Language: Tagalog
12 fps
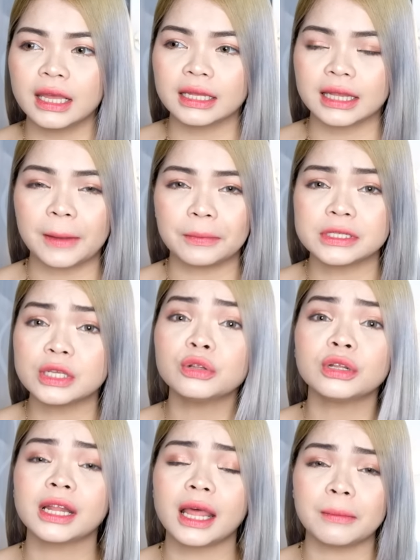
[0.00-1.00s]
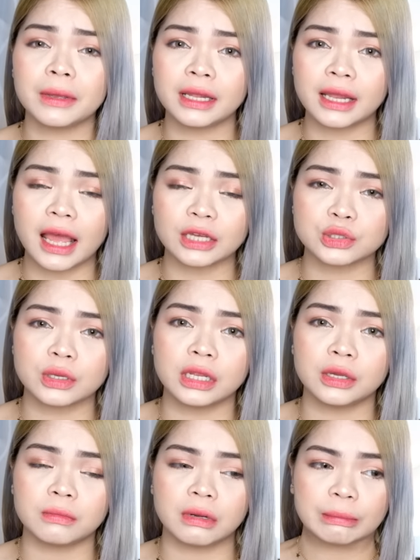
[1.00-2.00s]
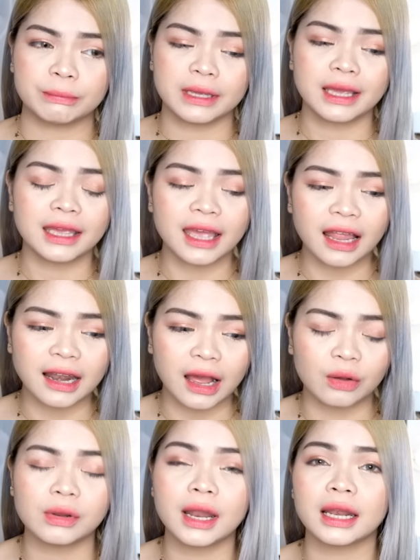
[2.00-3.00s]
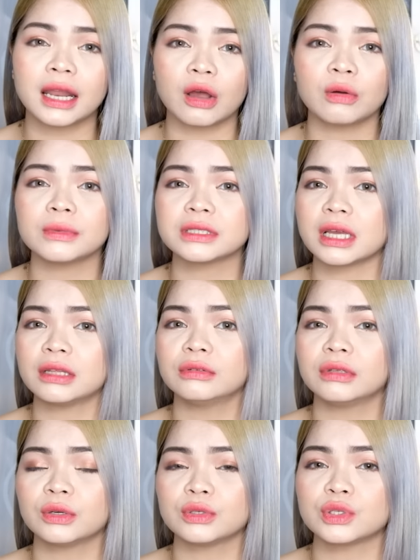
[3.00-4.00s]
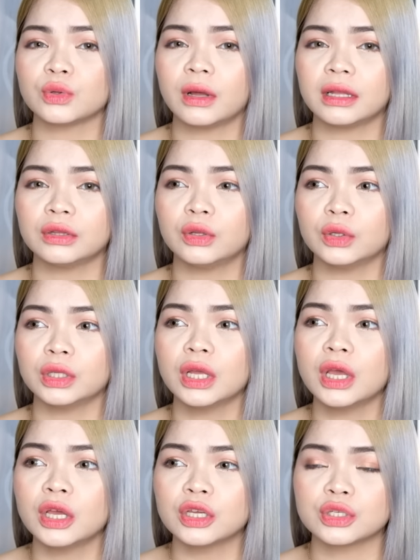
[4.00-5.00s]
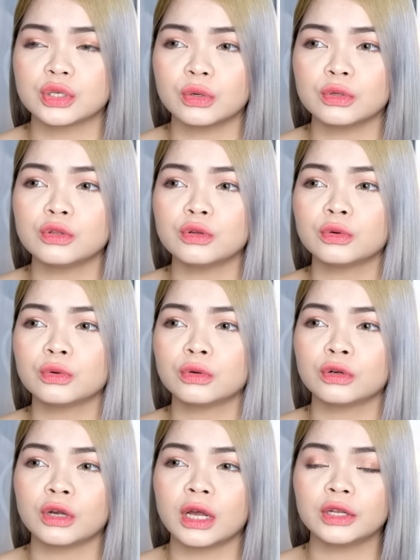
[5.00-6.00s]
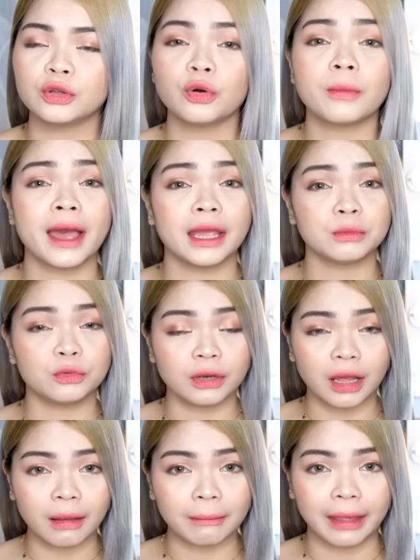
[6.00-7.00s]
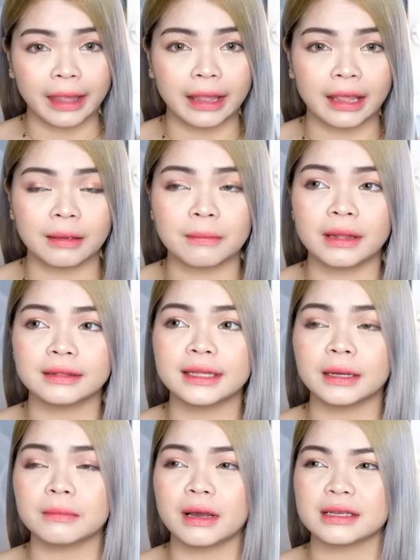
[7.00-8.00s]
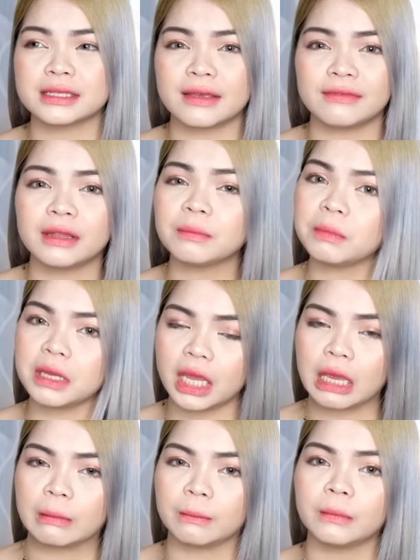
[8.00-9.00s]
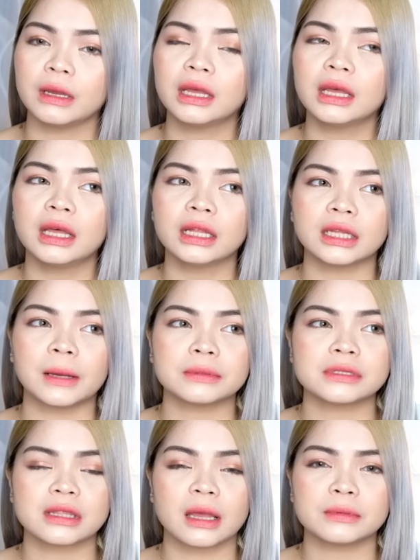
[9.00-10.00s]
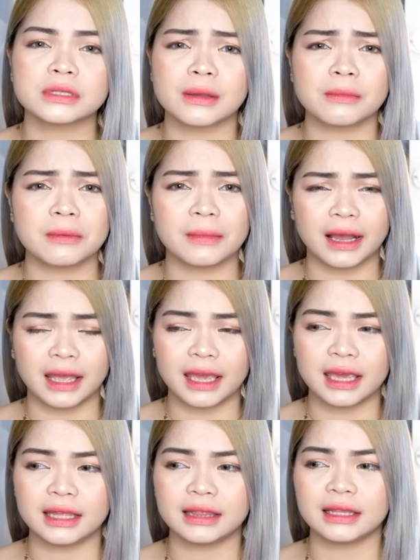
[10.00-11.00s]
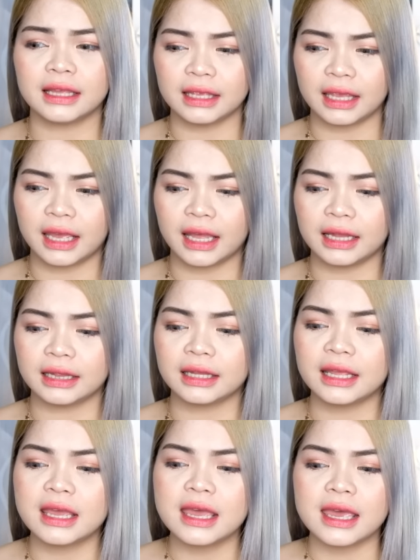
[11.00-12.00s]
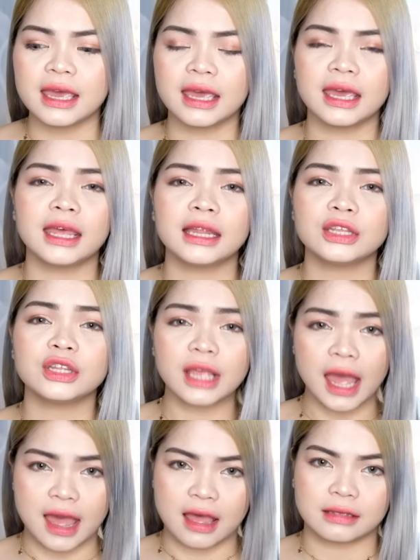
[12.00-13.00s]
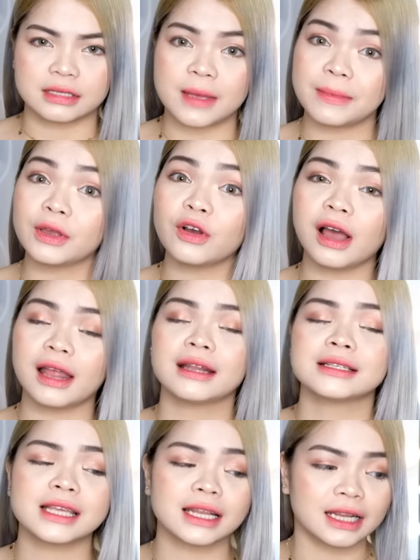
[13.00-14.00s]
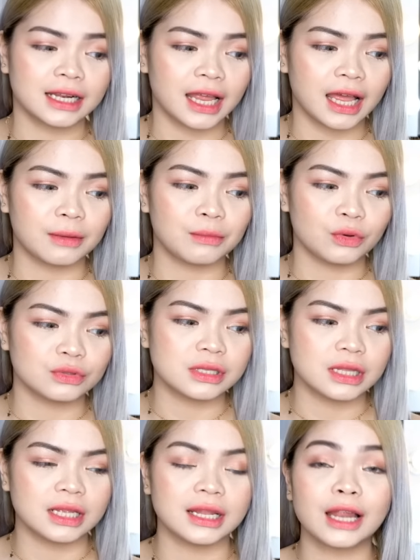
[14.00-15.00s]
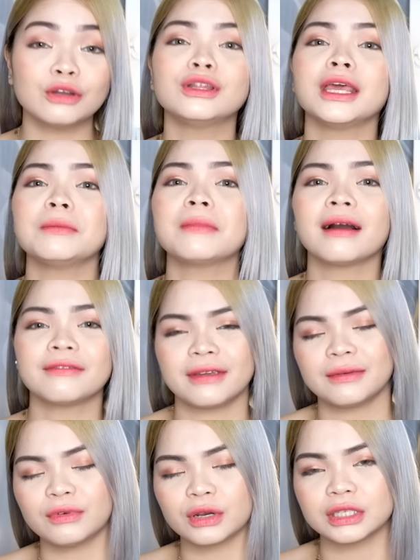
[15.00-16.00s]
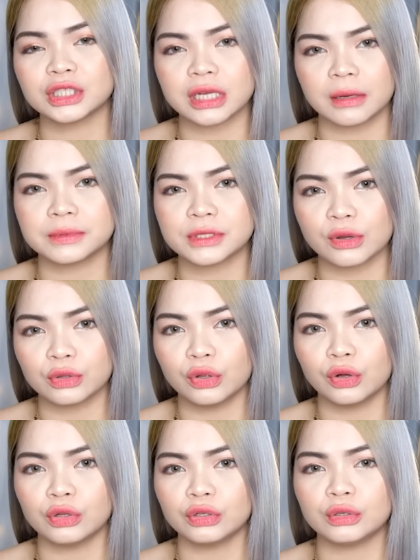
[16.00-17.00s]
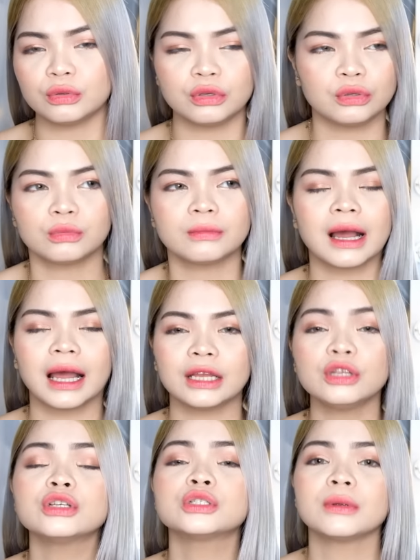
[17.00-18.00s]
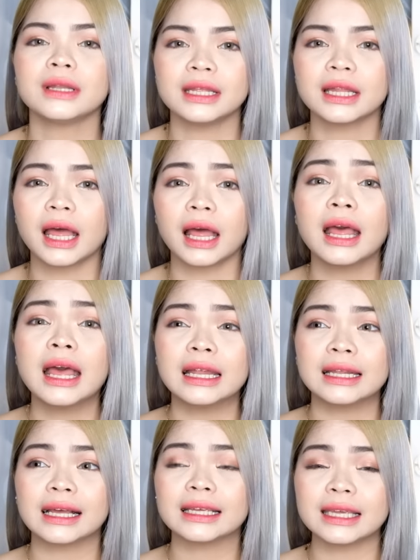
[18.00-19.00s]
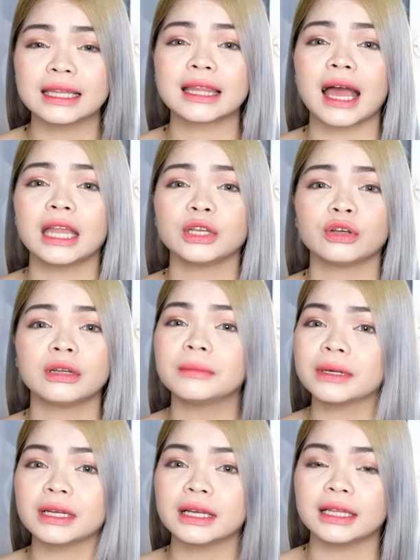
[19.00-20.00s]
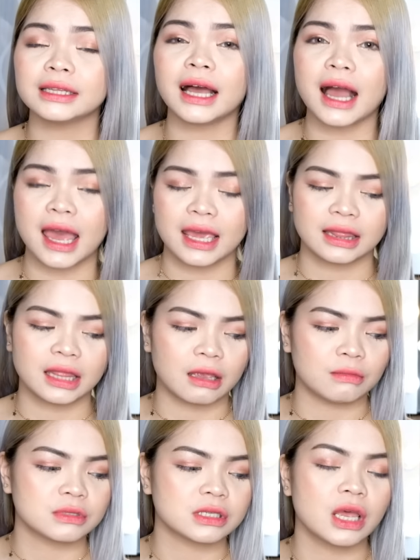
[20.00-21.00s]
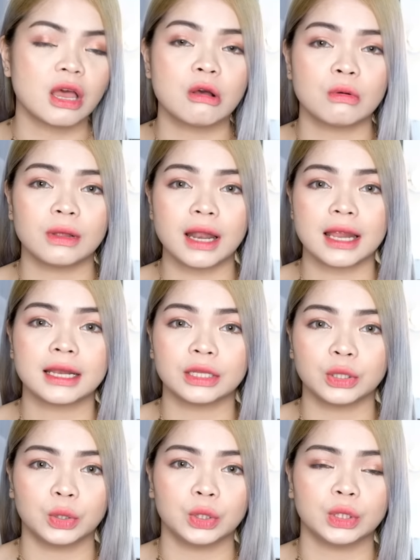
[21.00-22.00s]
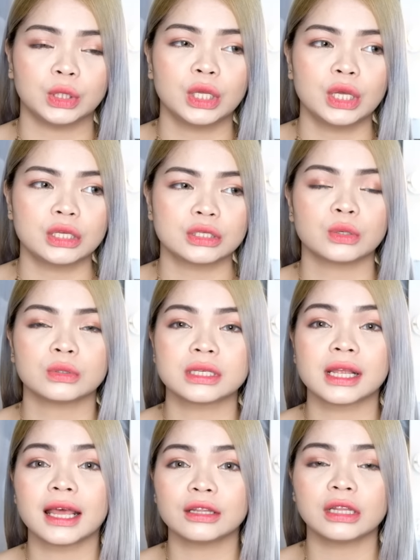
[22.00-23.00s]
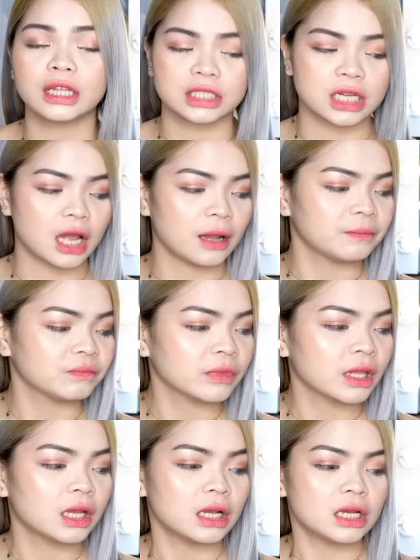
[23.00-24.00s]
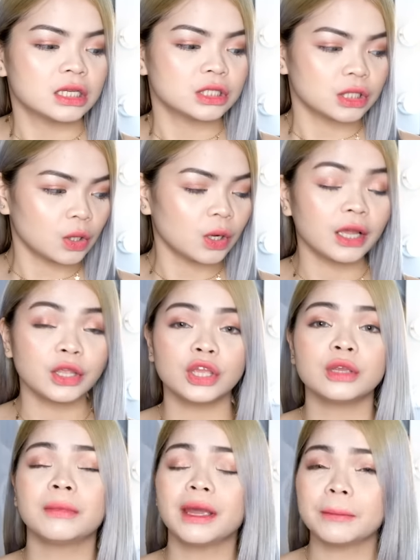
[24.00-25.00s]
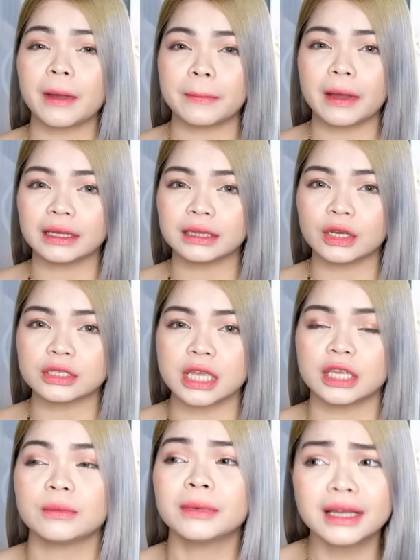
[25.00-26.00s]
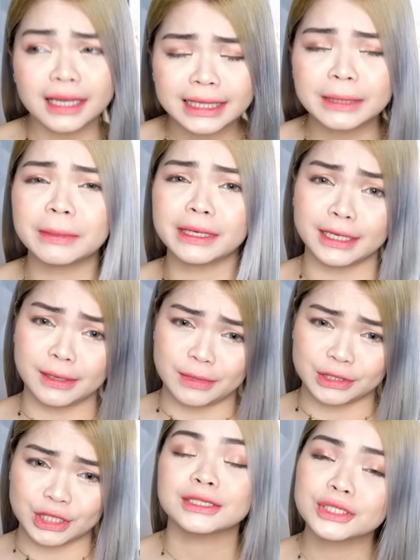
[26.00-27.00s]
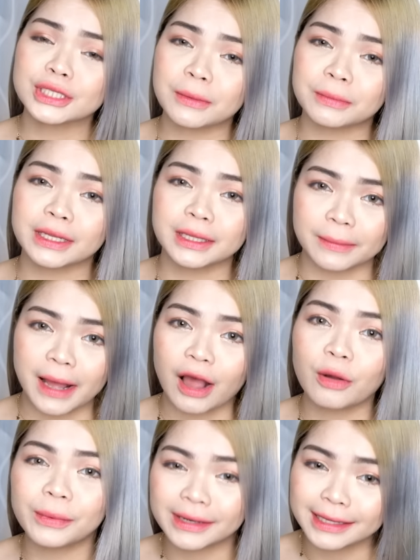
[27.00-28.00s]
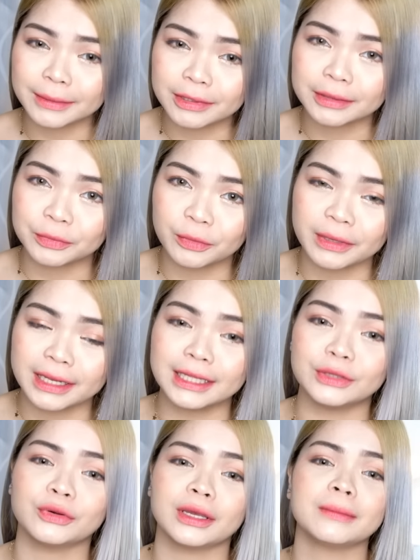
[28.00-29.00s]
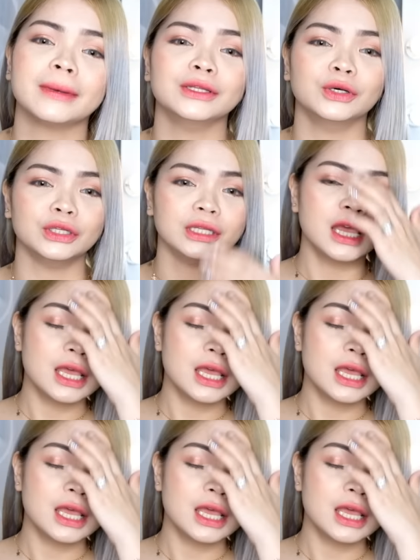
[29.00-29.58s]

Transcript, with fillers: Tapos, na namin actually yung bagpi. Kaya lang, wala na ako masyadong nagustuhan doon. So, nung ano, kumain muna kami, bandang mga 7pm. Tapos, natapos kami mga 8, ganyan. And yun nga, sabi ko nga, nagsara na mostly. Lalo na yung mga favorite shops ko doon. Yung mga usually na nakikitaan ko ng magagandang items. Wala na doon. So, sarado na siya. So, ngayon, yung mga ipapakita ko sa inyo, magaganda pa rin naman siya. Kasi syempre, di ba, ako pa rin naman ang pumili nung iba doon.